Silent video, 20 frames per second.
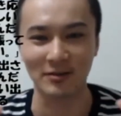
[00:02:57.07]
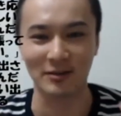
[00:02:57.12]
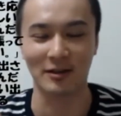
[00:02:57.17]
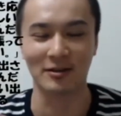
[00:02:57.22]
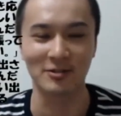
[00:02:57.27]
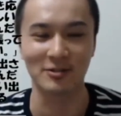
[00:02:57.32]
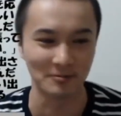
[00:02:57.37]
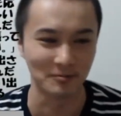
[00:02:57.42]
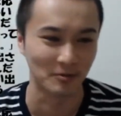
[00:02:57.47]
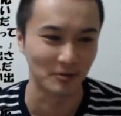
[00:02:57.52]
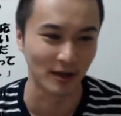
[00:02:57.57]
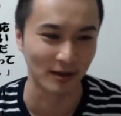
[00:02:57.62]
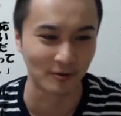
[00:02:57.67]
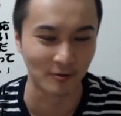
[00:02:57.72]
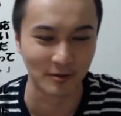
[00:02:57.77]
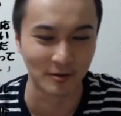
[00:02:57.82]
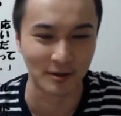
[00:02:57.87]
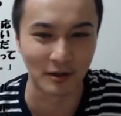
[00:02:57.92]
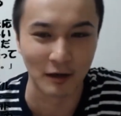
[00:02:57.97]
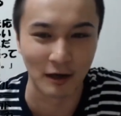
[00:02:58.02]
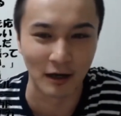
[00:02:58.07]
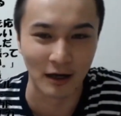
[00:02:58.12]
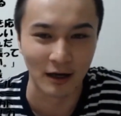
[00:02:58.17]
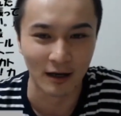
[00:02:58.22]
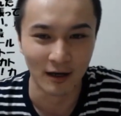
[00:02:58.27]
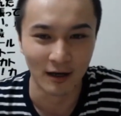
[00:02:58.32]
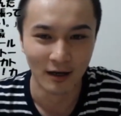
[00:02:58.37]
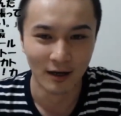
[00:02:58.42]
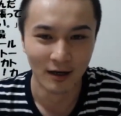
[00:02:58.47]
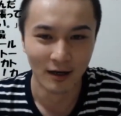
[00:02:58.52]
気を楽しむものだと思ってるから。
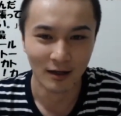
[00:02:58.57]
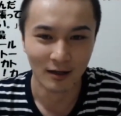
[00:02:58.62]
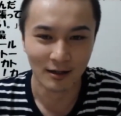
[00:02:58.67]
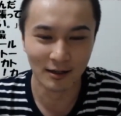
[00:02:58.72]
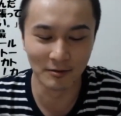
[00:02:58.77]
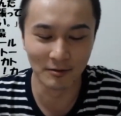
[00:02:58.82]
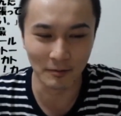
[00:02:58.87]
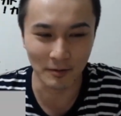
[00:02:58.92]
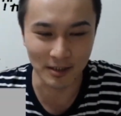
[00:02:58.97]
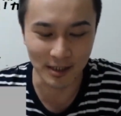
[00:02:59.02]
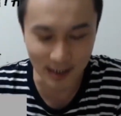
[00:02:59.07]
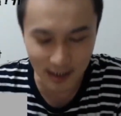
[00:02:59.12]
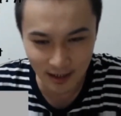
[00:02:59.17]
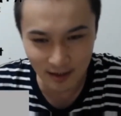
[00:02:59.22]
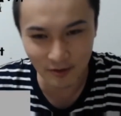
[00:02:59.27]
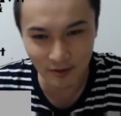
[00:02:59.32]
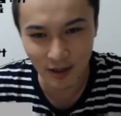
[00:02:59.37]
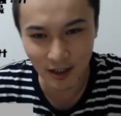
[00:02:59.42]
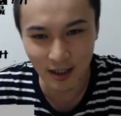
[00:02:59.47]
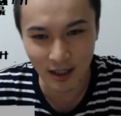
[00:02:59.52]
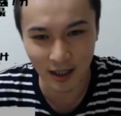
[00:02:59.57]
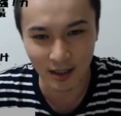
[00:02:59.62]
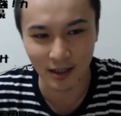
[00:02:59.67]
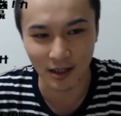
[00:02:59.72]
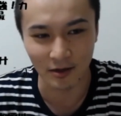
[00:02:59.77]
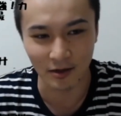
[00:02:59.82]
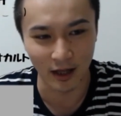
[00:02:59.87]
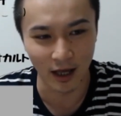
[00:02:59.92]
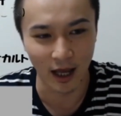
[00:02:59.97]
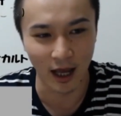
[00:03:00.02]
でもやっぱ信用できないん
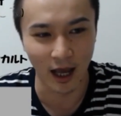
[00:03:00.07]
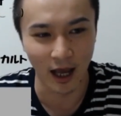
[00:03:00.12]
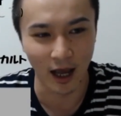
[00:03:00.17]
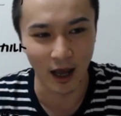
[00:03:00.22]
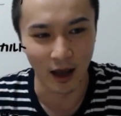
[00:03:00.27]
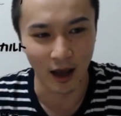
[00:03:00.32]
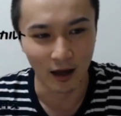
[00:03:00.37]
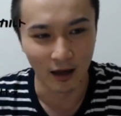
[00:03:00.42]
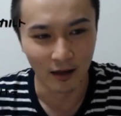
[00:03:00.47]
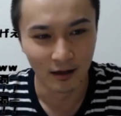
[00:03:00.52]
だよね